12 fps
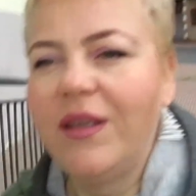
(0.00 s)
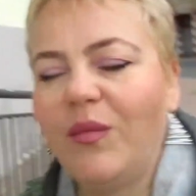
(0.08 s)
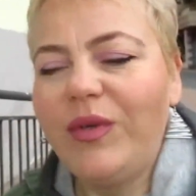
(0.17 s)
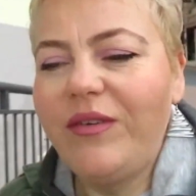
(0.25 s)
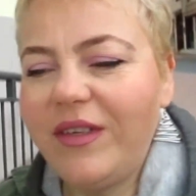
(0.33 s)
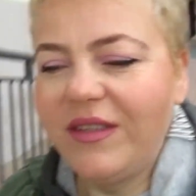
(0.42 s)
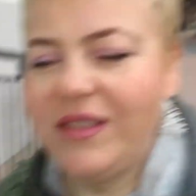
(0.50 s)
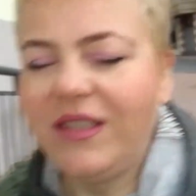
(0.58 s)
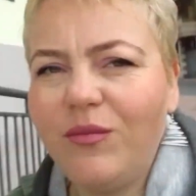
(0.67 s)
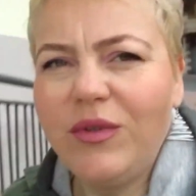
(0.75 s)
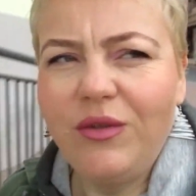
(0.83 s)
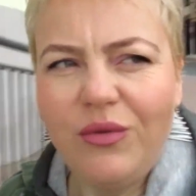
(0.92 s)
Привет
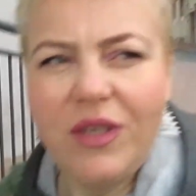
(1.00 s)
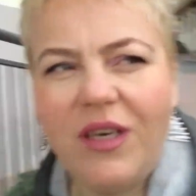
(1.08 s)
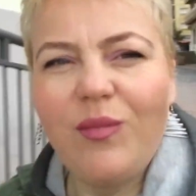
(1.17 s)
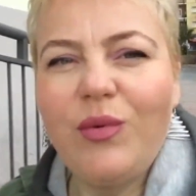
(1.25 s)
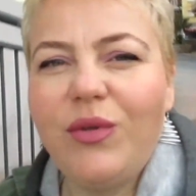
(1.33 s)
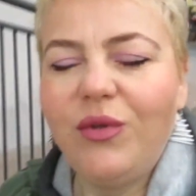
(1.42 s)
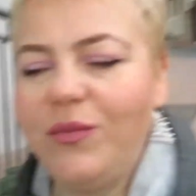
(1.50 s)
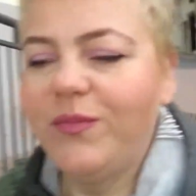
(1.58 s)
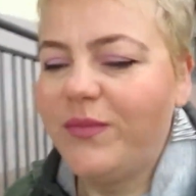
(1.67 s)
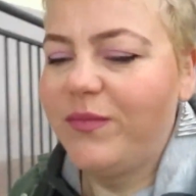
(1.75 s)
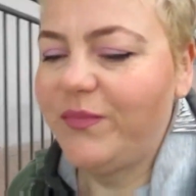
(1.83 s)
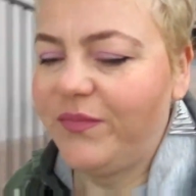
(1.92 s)
всем, иду на работу.
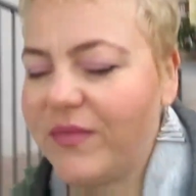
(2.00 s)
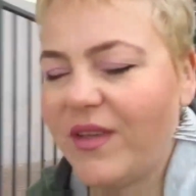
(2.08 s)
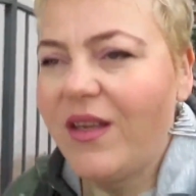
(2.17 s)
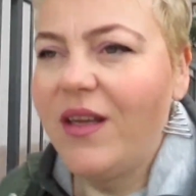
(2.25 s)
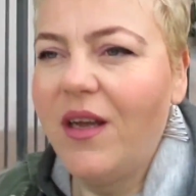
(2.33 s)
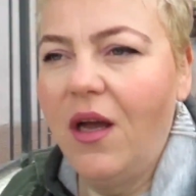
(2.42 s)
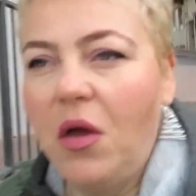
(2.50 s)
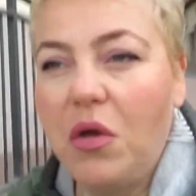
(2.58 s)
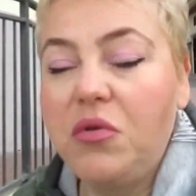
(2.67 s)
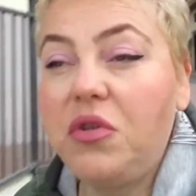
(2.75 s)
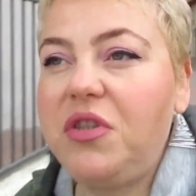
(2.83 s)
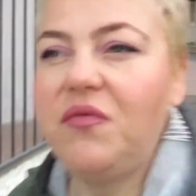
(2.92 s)

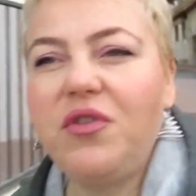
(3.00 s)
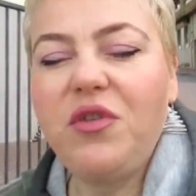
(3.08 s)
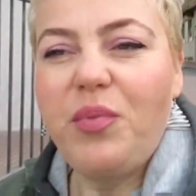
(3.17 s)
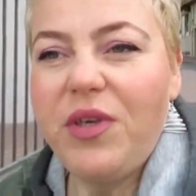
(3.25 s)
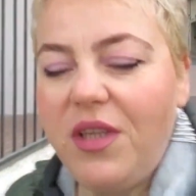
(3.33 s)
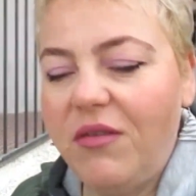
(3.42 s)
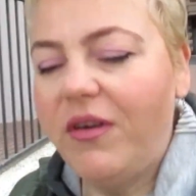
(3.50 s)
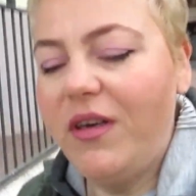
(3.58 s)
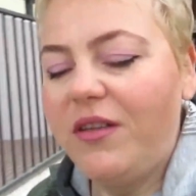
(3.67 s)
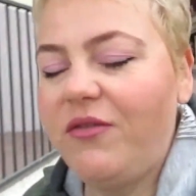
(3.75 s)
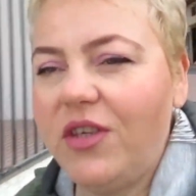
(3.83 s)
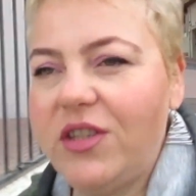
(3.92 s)
Но сегодня передавали
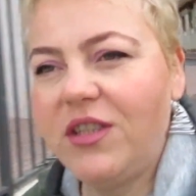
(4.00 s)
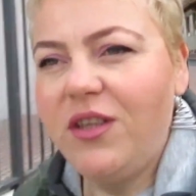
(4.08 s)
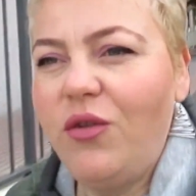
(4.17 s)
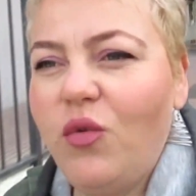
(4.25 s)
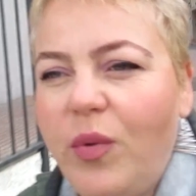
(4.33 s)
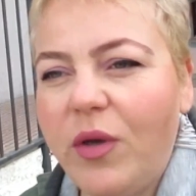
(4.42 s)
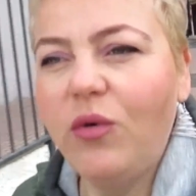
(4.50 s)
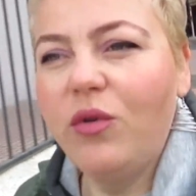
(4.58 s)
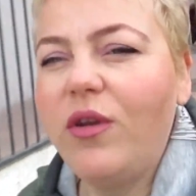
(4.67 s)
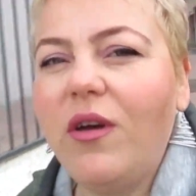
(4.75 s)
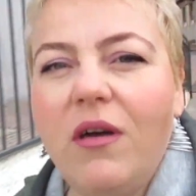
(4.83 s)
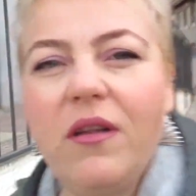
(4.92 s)
отвратительную
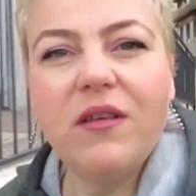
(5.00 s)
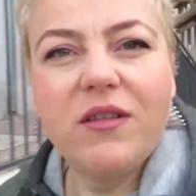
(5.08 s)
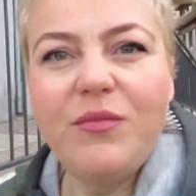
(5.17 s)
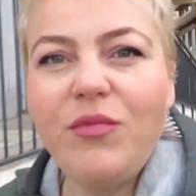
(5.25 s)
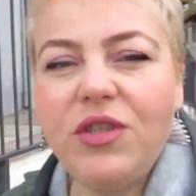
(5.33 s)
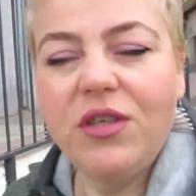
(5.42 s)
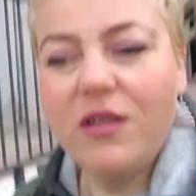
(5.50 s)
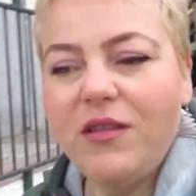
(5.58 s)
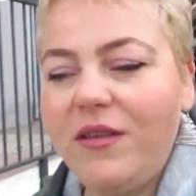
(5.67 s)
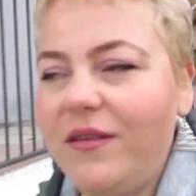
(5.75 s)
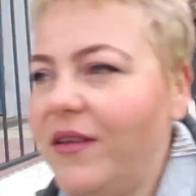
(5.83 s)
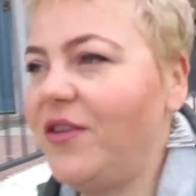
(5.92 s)
погоду, а она
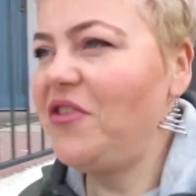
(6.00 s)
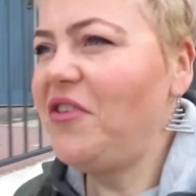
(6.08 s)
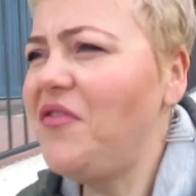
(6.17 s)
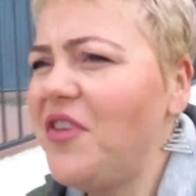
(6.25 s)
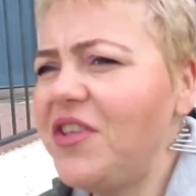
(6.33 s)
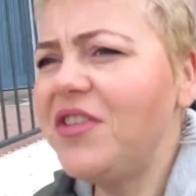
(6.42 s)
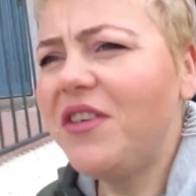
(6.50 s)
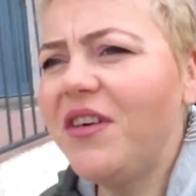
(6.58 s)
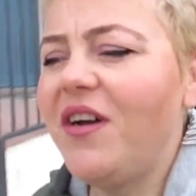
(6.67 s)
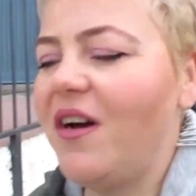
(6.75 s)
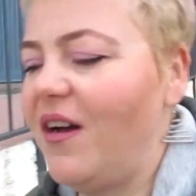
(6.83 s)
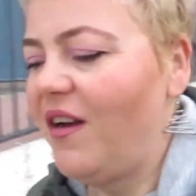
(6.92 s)
замечательная. Ни
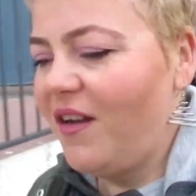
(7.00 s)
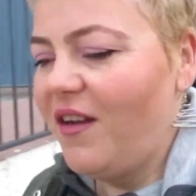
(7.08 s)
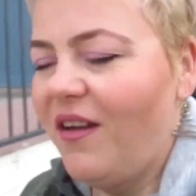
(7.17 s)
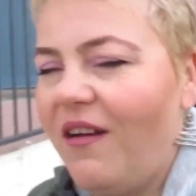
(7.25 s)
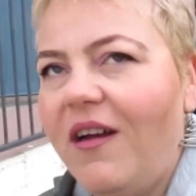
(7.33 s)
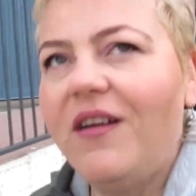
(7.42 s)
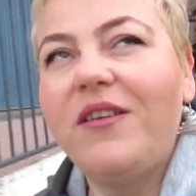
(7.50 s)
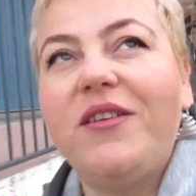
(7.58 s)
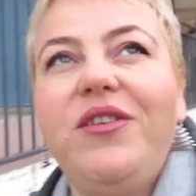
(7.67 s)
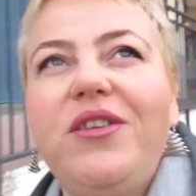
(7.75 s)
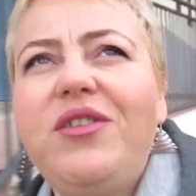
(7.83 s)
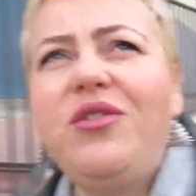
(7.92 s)
ветерка,
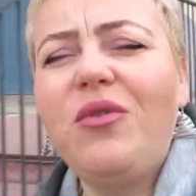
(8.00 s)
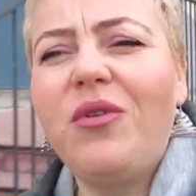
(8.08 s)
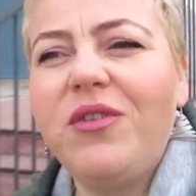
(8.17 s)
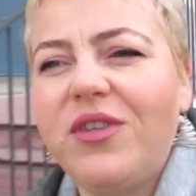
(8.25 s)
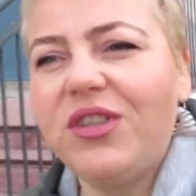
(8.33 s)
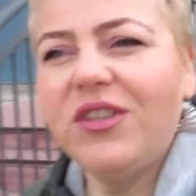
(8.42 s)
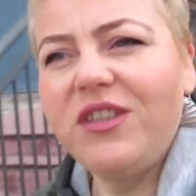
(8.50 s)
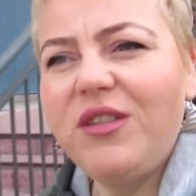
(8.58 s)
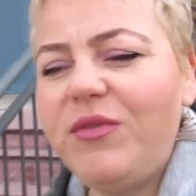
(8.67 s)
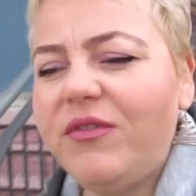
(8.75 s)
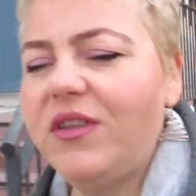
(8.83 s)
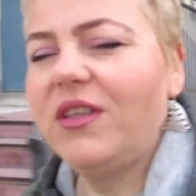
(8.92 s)
ни солнышко
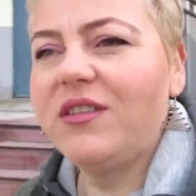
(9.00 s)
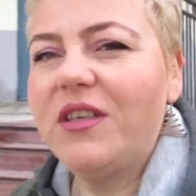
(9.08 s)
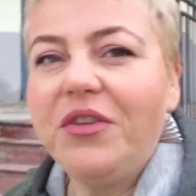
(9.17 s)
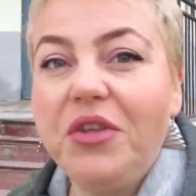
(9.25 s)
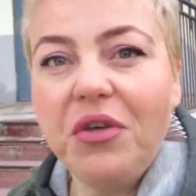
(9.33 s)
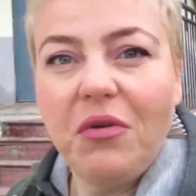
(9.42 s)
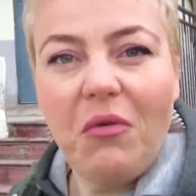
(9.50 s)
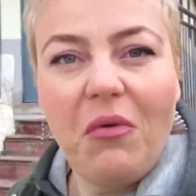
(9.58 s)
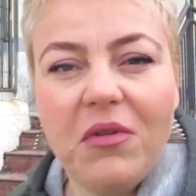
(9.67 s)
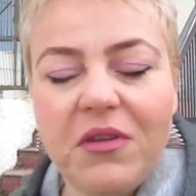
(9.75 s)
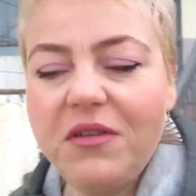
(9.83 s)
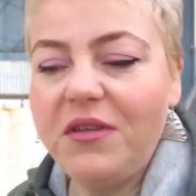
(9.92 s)
тебе в глаза, ни
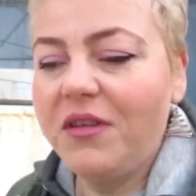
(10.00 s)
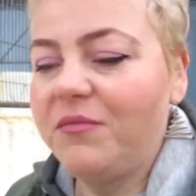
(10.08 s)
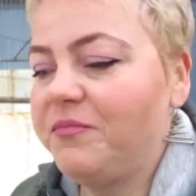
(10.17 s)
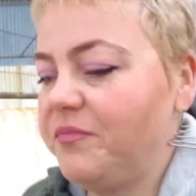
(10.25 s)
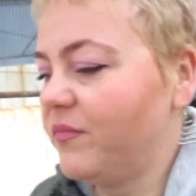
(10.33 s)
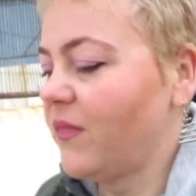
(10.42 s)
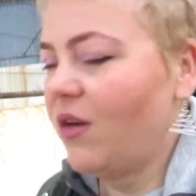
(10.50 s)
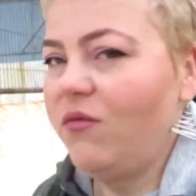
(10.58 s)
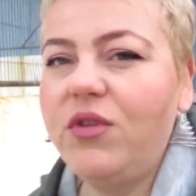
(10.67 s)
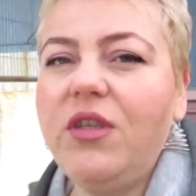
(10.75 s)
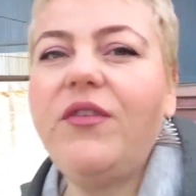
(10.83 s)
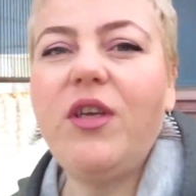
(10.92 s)
холодно.
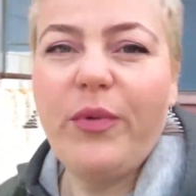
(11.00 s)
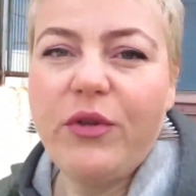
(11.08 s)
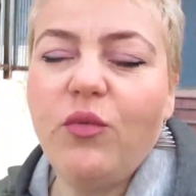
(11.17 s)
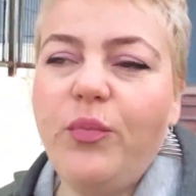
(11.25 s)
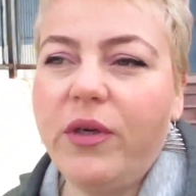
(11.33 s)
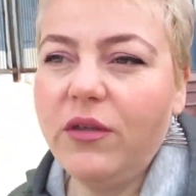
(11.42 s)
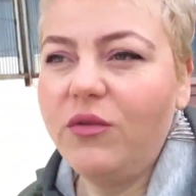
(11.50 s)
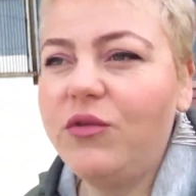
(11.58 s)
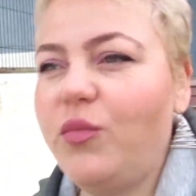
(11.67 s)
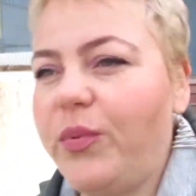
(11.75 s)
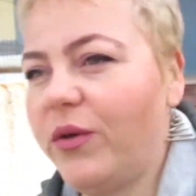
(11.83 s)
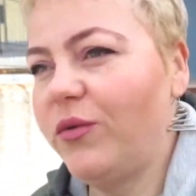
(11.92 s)
Вот и верь потом
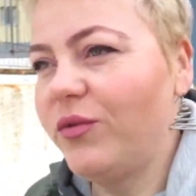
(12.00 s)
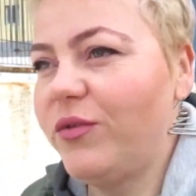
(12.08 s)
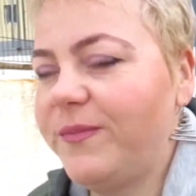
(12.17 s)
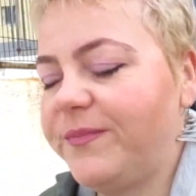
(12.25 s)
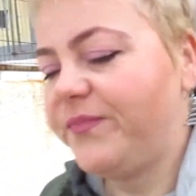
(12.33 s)
прогнозу погоду.